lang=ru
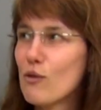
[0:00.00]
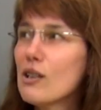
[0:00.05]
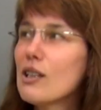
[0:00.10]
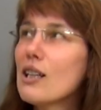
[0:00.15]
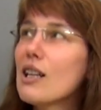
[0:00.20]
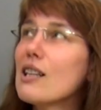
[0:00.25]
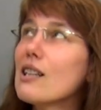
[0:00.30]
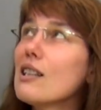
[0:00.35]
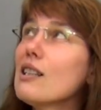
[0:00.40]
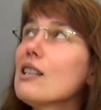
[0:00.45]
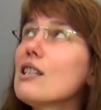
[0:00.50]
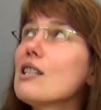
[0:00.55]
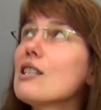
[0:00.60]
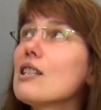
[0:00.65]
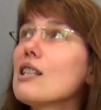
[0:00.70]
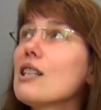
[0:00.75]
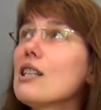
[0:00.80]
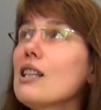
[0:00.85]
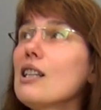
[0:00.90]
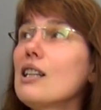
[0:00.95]
Вот один
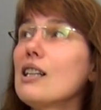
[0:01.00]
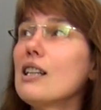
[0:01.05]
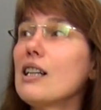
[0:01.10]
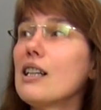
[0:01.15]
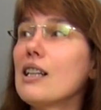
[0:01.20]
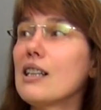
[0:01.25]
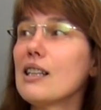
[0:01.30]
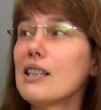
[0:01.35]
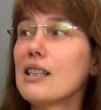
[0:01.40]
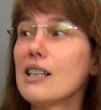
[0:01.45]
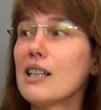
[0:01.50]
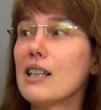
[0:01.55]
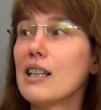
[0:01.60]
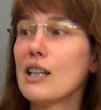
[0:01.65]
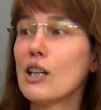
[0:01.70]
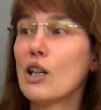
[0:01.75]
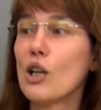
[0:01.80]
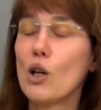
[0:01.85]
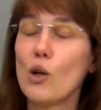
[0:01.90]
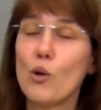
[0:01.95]
из них –
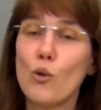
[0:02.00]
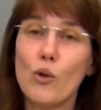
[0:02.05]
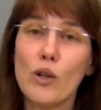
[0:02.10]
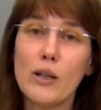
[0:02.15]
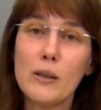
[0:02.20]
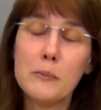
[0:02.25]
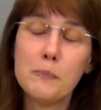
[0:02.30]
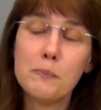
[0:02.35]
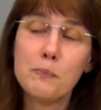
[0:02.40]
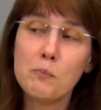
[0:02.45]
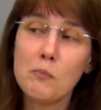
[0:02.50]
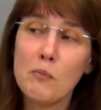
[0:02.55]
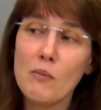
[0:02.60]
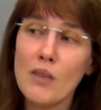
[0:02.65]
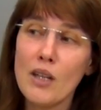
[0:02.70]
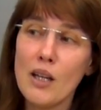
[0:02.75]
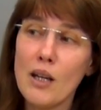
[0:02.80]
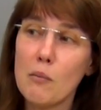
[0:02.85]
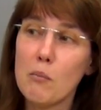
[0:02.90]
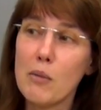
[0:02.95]
это клен.
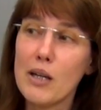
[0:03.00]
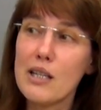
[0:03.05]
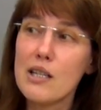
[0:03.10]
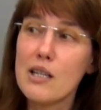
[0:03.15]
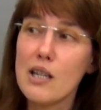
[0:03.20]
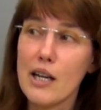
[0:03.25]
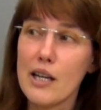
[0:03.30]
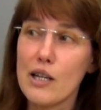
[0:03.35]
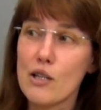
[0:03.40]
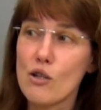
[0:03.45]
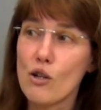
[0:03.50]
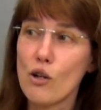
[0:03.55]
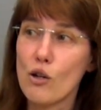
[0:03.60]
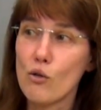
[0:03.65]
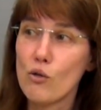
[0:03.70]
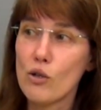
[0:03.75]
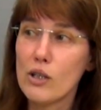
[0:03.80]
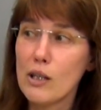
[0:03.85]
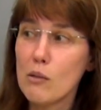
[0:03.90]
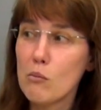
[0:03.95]
Бонсай из
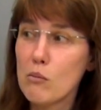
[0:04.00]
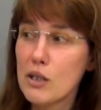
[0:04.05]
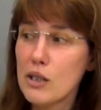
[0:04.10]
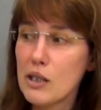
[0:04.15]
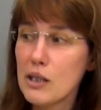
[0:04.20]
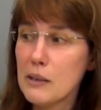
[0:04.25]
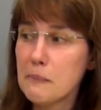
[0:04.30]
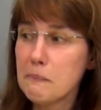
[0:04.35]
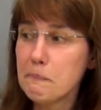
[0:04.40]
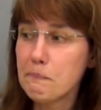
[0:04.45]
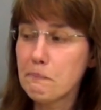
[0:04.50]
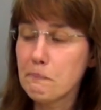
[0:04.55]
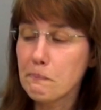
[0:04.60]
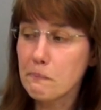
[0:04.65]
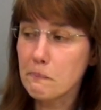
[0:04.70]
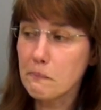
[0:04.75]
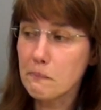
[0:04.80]
клена было.